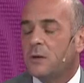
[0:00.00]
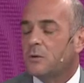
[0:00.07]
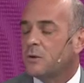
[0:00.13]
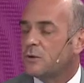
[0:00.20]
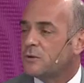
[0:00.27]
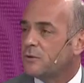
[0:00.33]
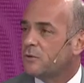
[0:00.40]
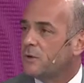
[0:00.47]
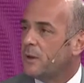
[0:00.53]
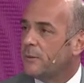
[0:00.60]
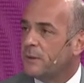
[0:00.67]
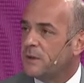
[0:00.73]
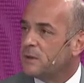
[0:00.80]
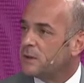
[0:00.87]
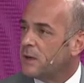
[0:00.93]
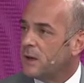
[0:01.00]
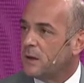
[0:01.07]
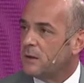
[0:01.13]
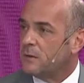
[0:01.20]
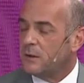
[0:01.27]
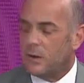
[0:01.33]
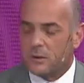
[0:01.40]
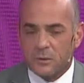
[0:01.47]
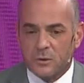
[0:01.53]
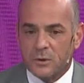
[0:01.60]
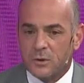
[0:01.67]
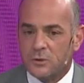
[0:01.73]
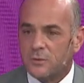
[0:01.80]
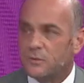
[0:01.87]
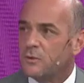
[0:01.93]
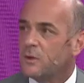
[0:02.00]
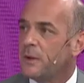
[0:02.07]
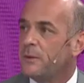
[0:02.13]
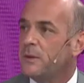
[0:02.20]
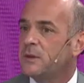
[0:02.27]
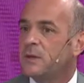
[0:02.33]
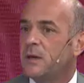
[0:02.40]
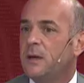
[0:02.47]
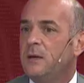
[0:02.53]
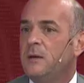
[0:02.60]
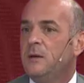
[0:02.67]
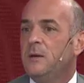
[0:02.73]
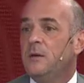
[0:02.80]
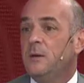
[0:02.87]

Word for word: hecho, este fundamental. Esto es un hecho fundamental